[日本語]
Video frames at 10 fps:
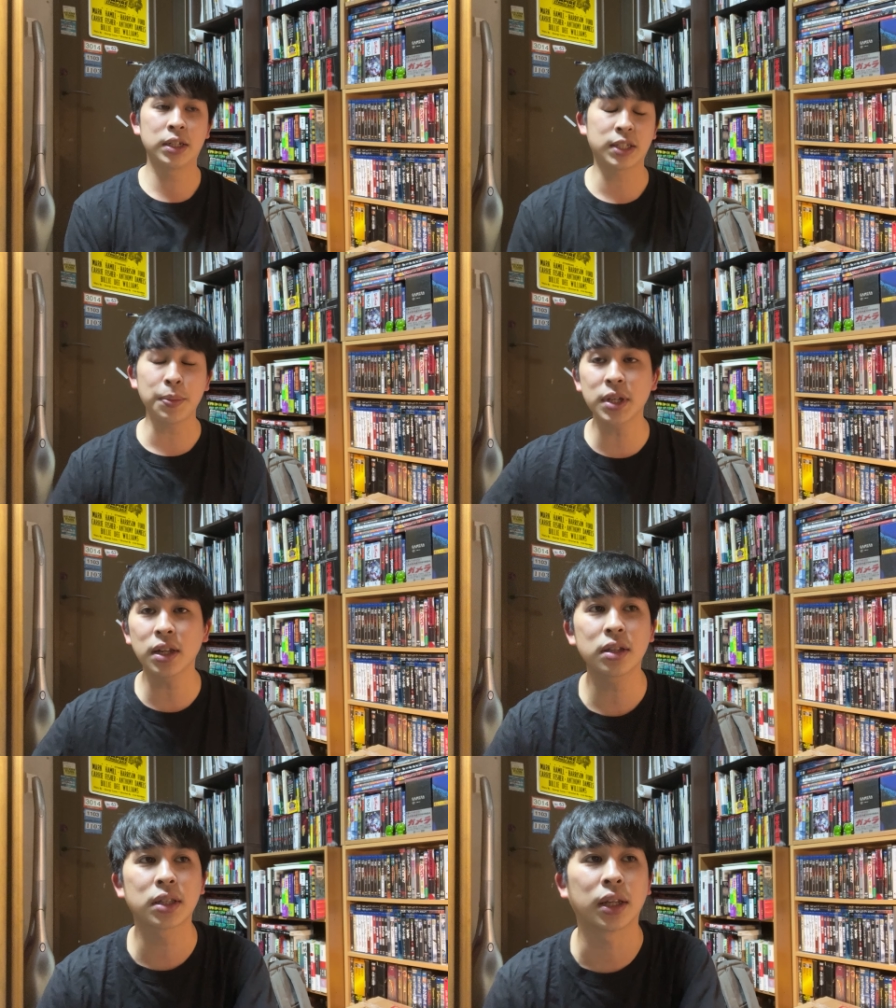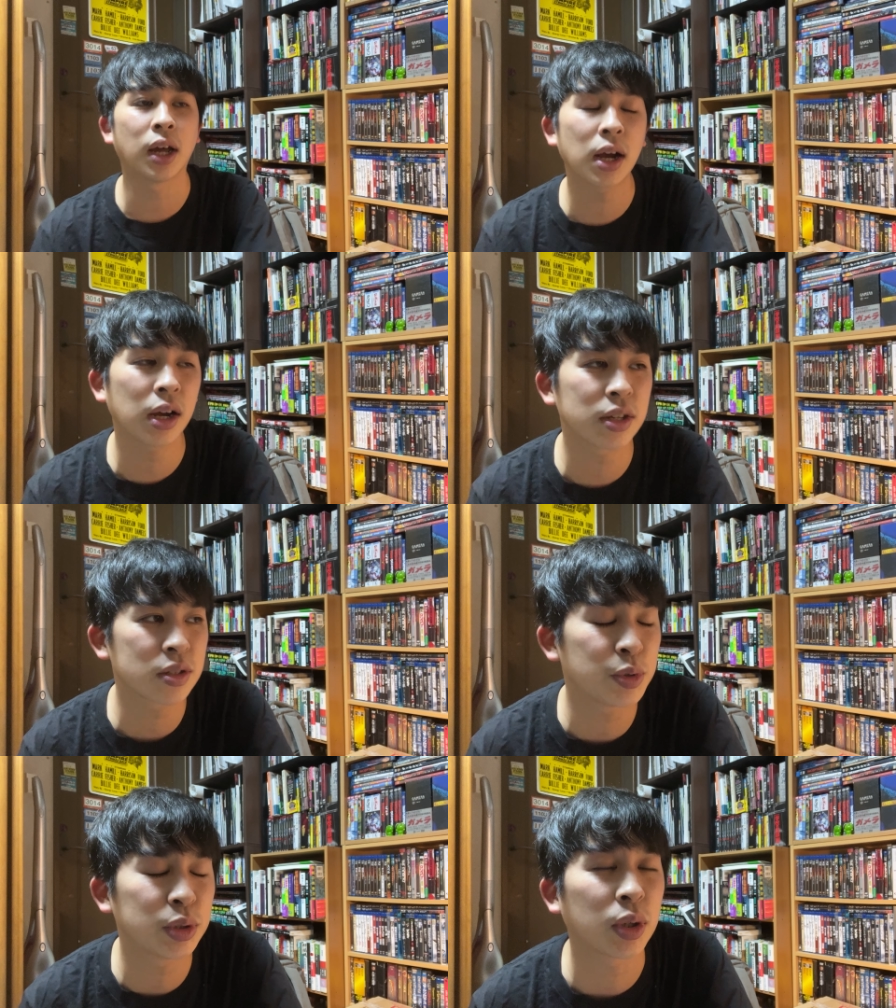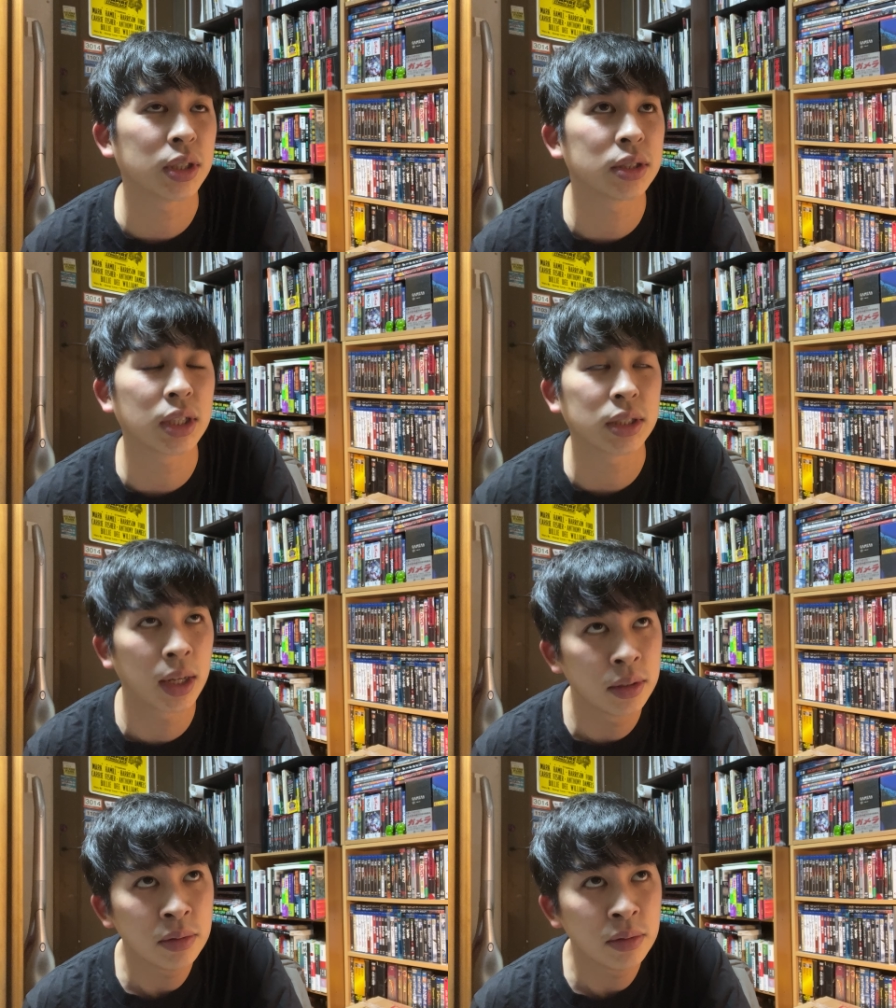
久々だった何ヶ月ぶりとかだったんで、